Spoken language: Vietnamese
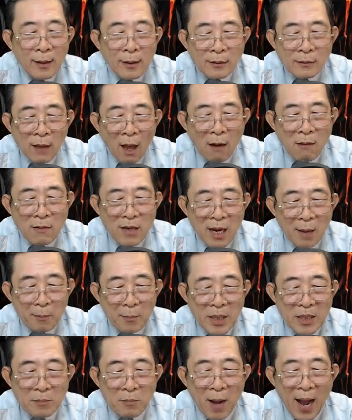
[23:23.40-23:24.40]
Thân là
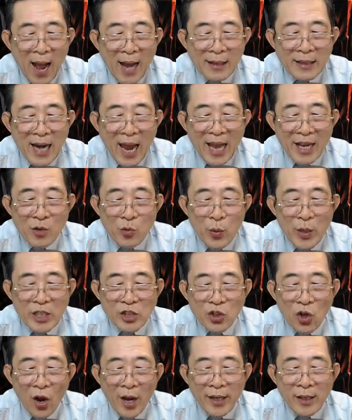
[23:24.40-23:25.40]
binh mã đại nguyên
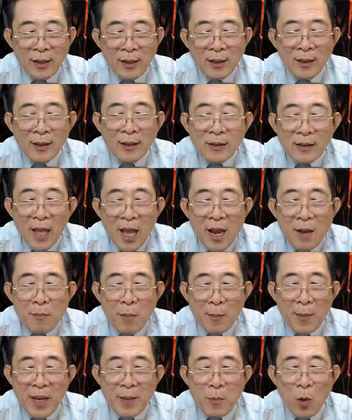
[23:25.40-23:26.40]
soái, thế mà
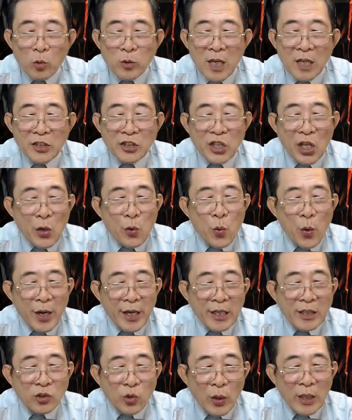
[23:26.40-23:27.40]
bị một tên tiểu
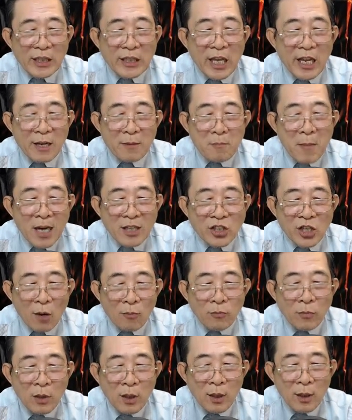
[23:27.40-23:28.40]
quỷ tùy tiện bắt sống.
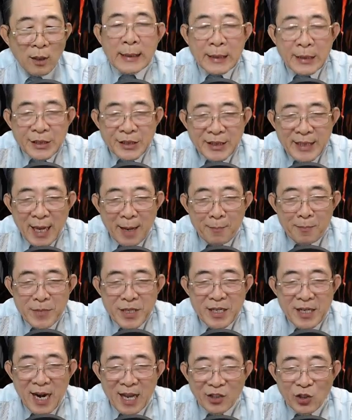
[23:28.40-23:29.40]
Xem như
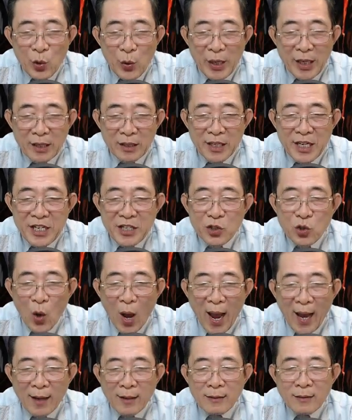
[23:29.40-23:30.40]
là chuyện khiến cho
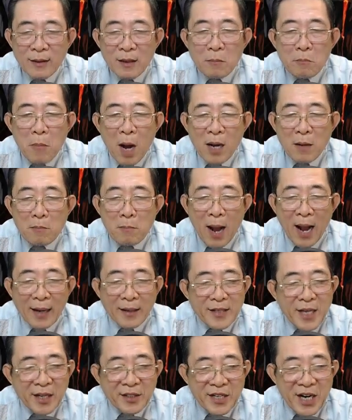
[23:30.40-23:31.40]
hắn mất mặt
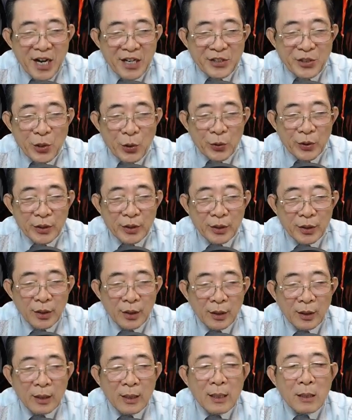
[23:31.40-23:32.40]
nhất đời rồi.
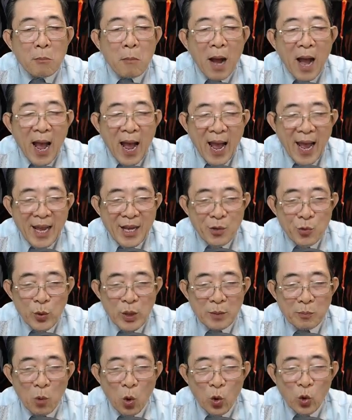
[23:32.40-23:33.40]
Mà hai
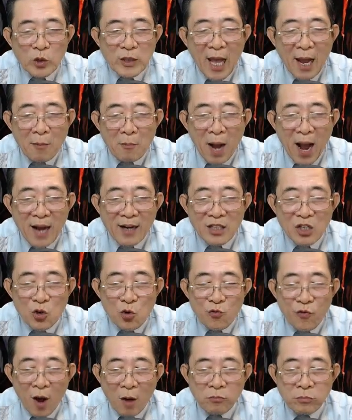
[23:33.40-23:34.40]
huynh mũi của thác bạc lưu
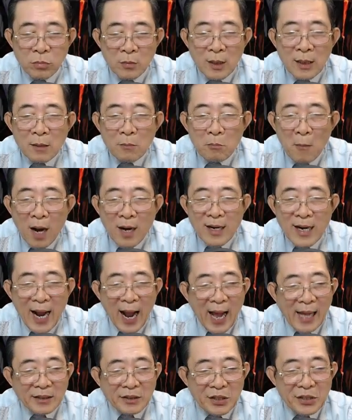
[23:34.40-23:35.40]
phong, bất
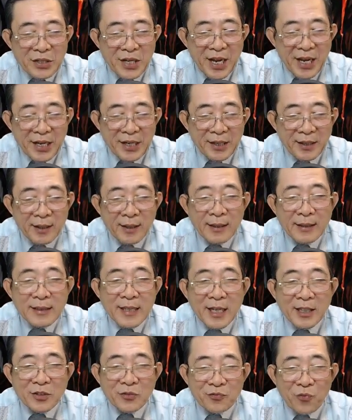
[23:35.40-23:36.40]
khả tư nghị,
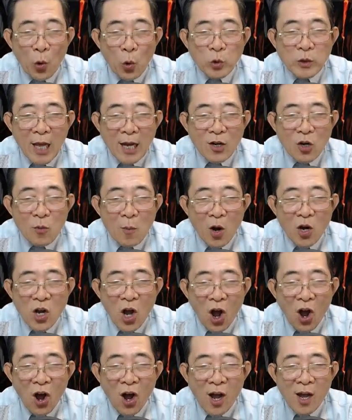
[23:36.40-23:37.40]
nhìn phụ thân của bọn
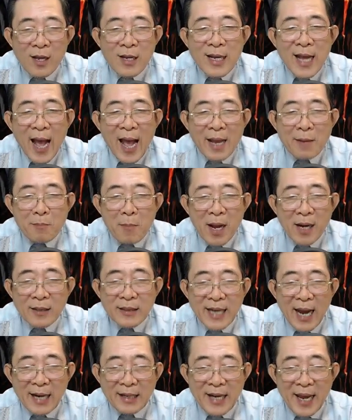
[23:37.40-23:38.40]
họ, hai mắt
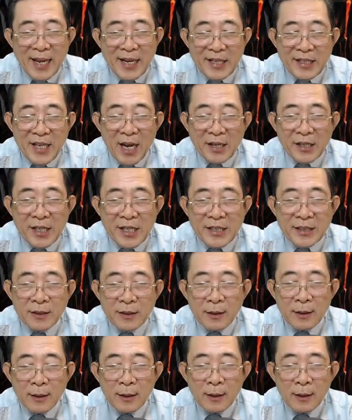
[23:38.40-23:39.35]
tràn đầy chấn kinh.